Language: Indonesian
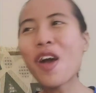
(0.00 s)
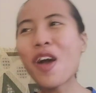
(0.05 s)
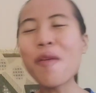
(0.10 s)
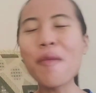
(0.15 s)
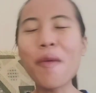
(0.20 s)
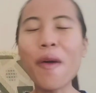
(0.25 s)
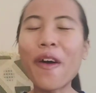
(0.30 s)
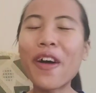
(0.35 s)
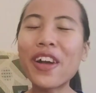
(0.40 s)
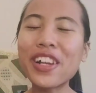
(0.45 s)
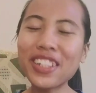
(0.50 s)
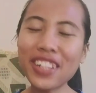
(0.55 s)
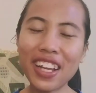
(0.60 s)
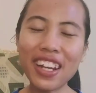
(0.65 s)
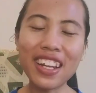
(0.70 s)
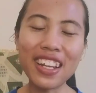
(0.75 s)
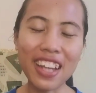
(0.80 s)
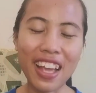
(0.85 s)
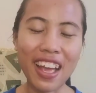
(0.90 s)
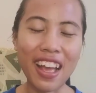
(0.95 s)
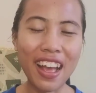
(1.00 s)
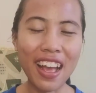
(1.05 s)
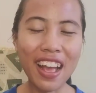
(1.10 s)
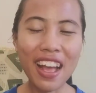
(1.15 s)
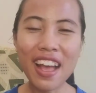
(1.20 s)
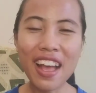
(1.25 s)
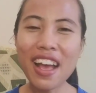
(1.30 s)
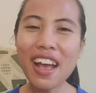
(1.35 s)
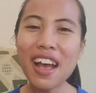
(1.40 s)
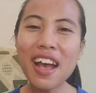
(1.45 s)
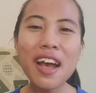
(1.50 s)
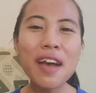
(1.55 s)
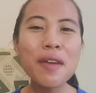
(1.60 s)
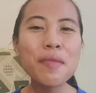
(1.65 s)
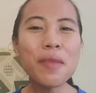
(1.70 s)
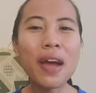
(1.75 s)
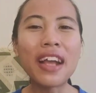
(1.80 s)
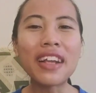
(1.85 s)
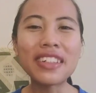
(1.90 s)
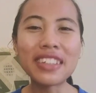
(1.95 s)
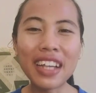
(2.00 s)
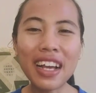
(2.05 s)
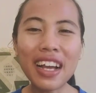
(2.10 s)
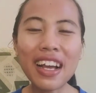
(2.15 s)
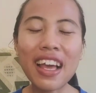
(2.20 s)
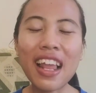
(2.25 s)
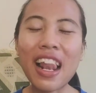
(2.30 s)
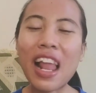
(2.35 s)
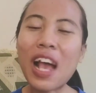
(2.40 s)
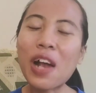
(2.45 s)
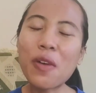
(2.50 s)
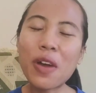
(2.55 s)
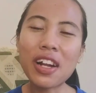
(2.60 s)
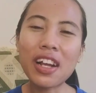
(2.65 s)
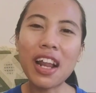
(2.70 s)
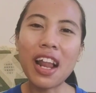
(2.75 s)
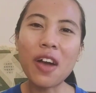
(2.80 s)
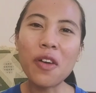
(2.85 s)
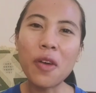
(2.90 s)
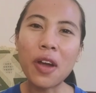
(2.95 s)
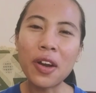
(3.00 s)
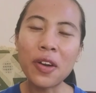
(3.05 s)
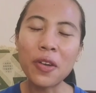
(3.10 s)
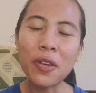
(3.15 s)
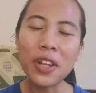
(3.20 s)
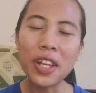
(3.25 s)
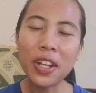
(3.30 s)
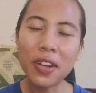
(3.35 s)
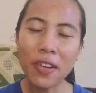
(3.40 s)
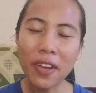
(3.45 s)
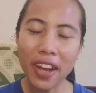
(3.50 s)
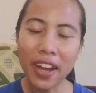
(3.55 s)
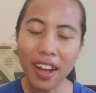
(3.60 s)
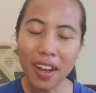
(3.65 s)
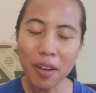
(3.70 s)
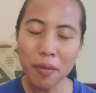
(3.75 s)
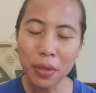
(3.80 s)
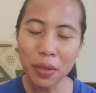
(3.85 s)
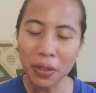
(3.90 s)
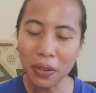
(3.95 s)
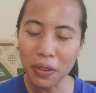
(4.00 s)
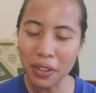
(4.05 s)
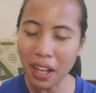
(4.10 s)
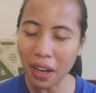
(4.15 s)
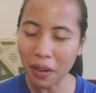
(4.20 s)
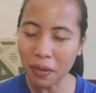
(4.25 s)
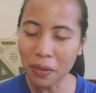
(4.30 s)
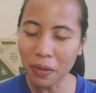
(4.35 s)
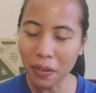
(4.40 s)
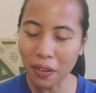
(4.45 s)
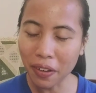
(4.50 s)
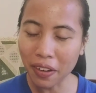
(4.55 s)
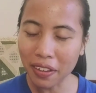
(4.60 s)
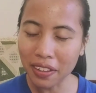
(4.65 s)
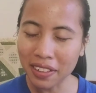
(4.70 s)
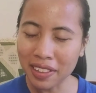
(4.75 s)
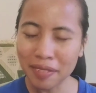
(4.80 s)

Pokoknya nih ya, banyak kelakuan-kelakuan Noriko yang menurut aku